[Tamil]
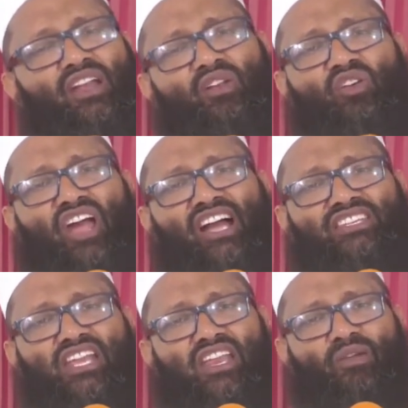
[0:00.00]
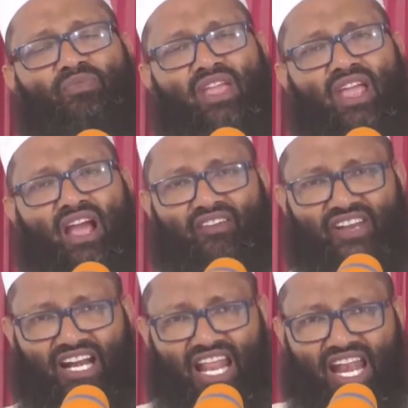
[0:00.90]
என்ன ஒரு ஆச்சரியம்
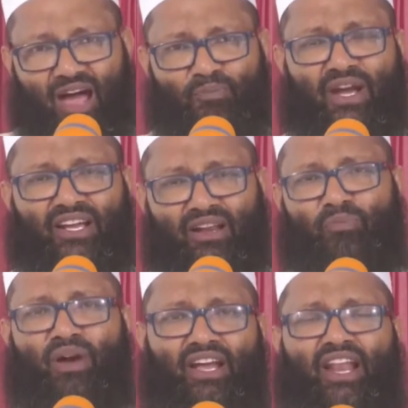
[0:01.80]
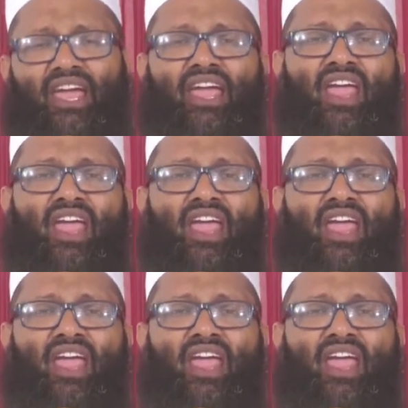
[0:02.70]
அவர்களெல்லாம் பகிர பகிர